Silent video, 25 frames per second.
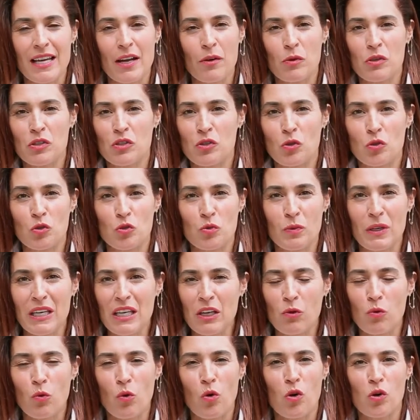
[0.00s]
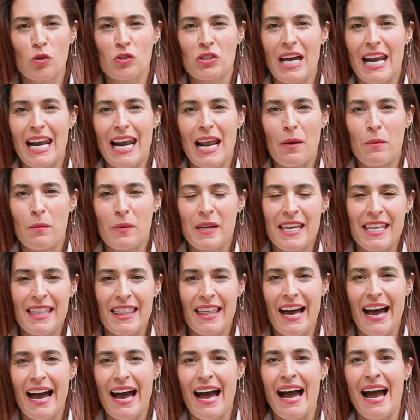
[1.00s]
a nuestros vínculos, a la
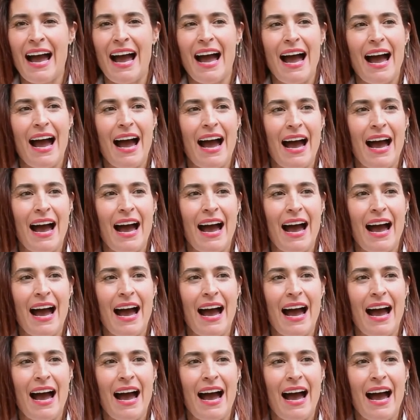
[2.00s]
vida,